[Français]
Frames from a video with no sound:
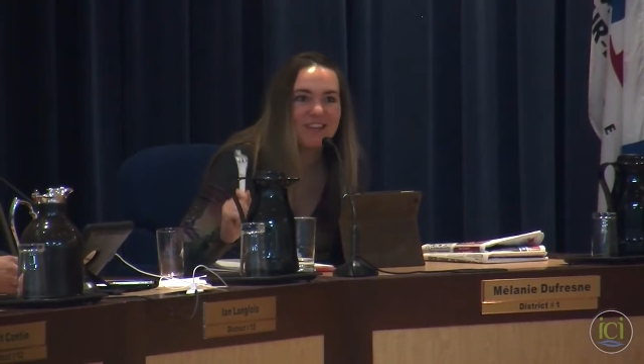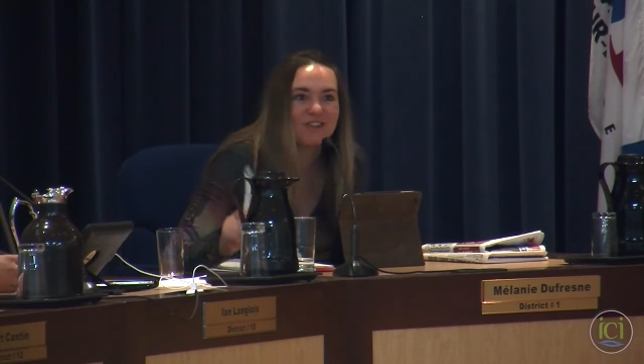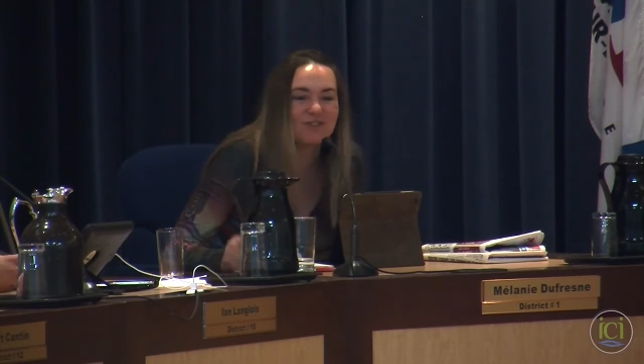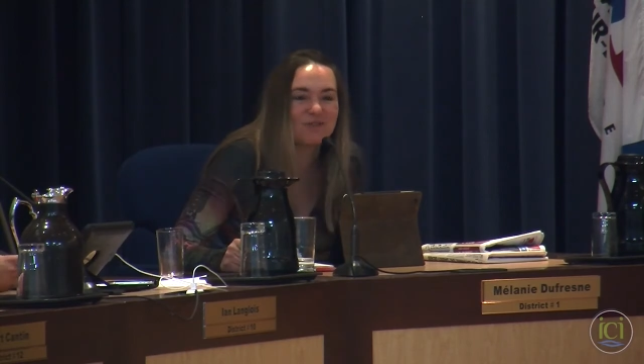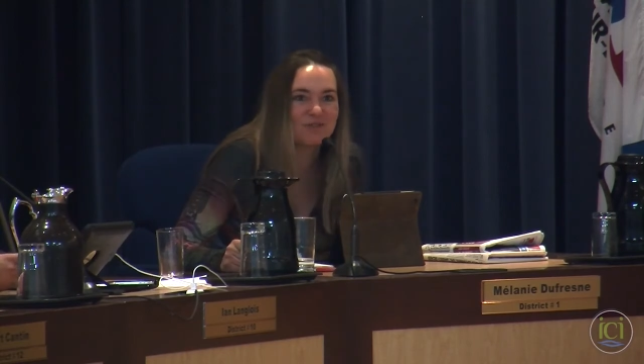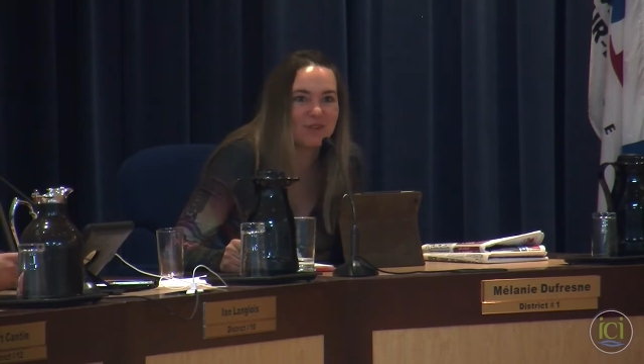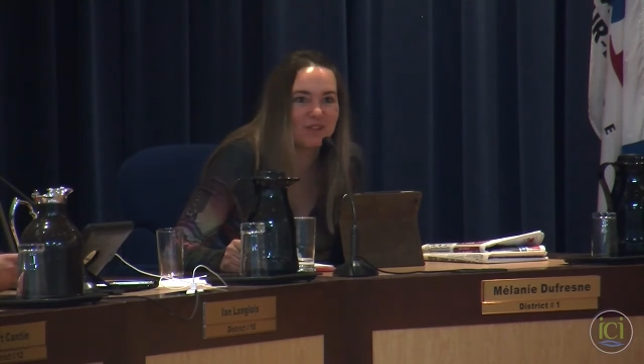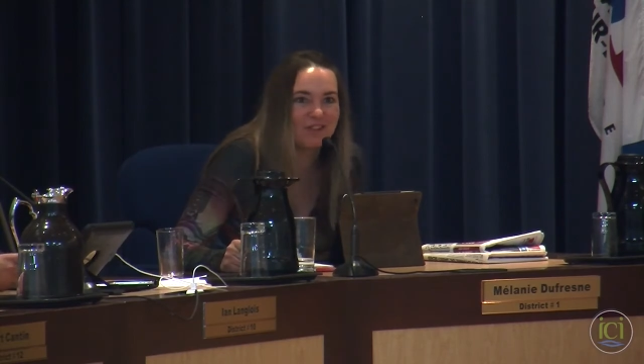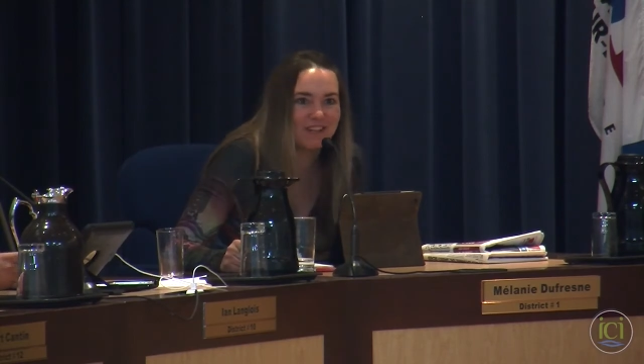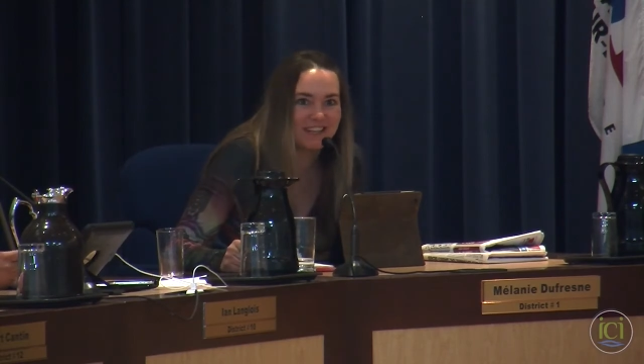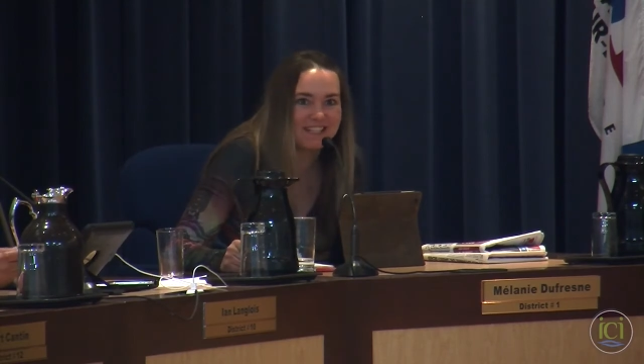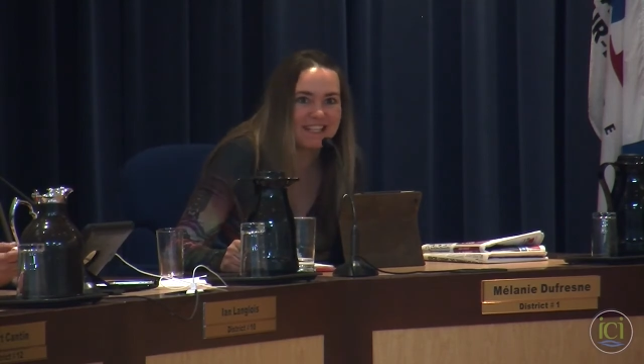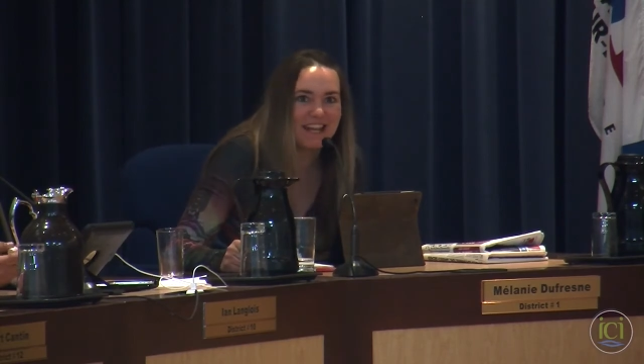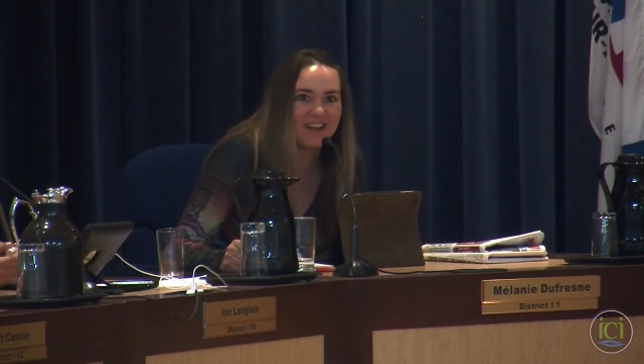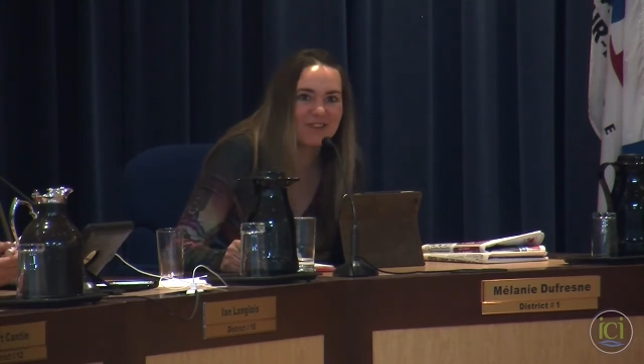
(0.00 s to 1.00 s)
Je vous souhaite une
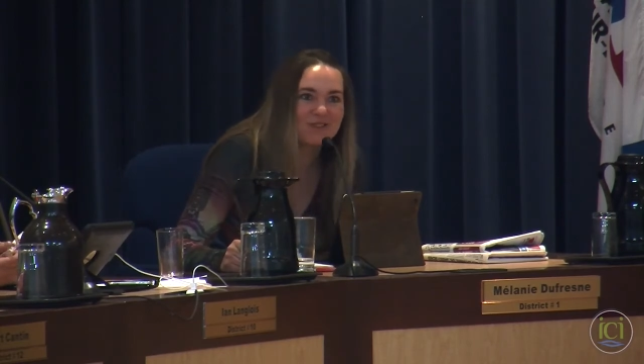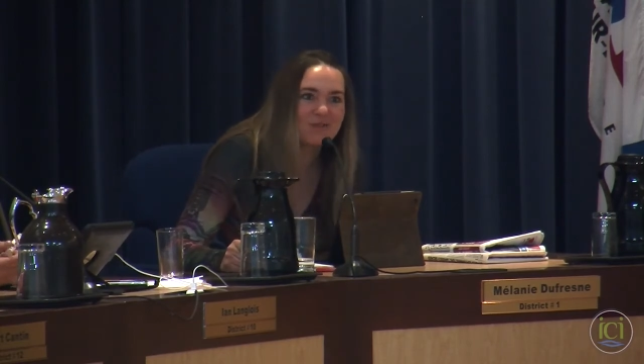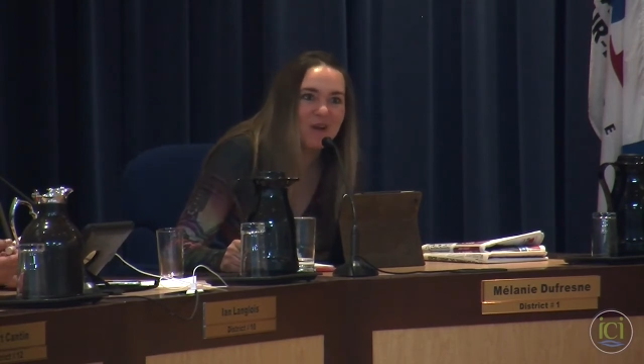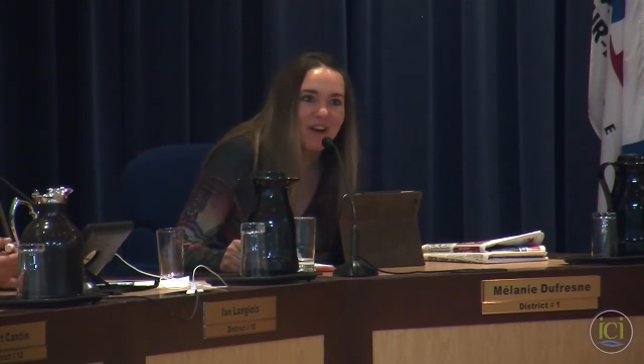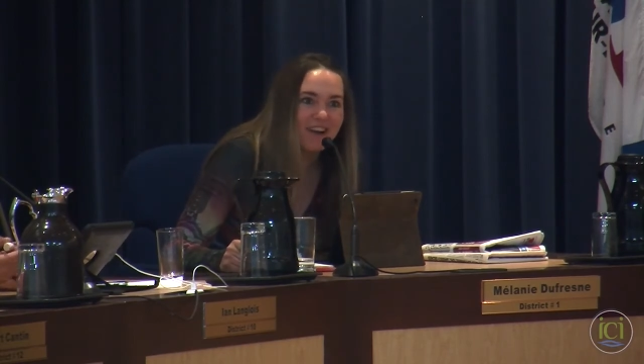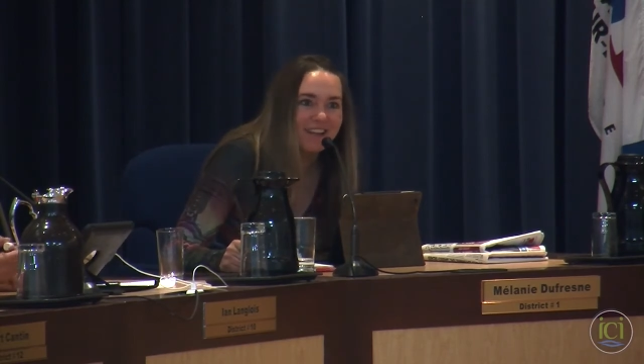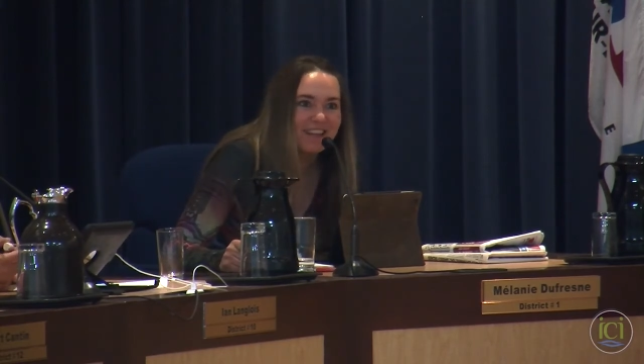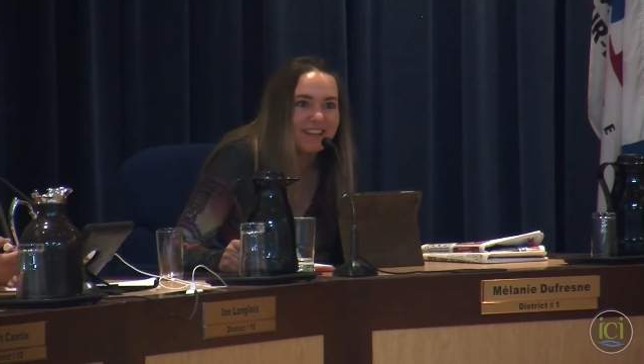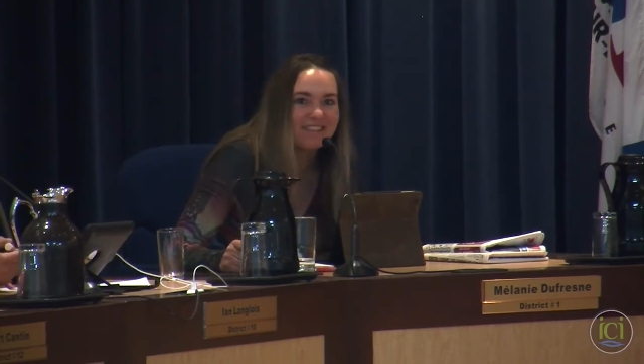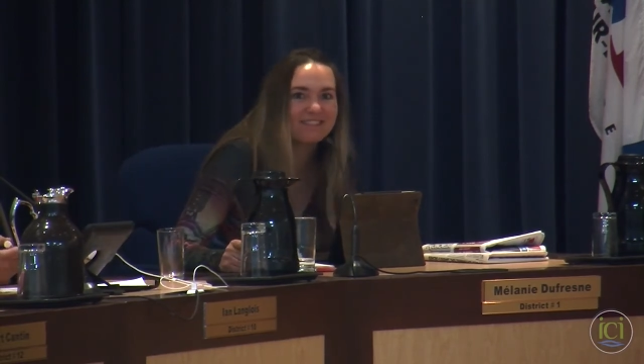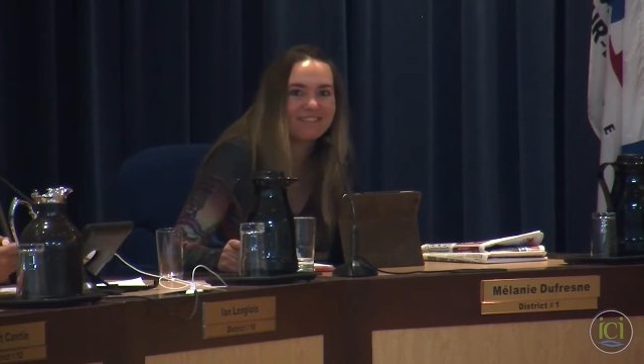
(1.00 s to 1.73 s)
excellente soirée.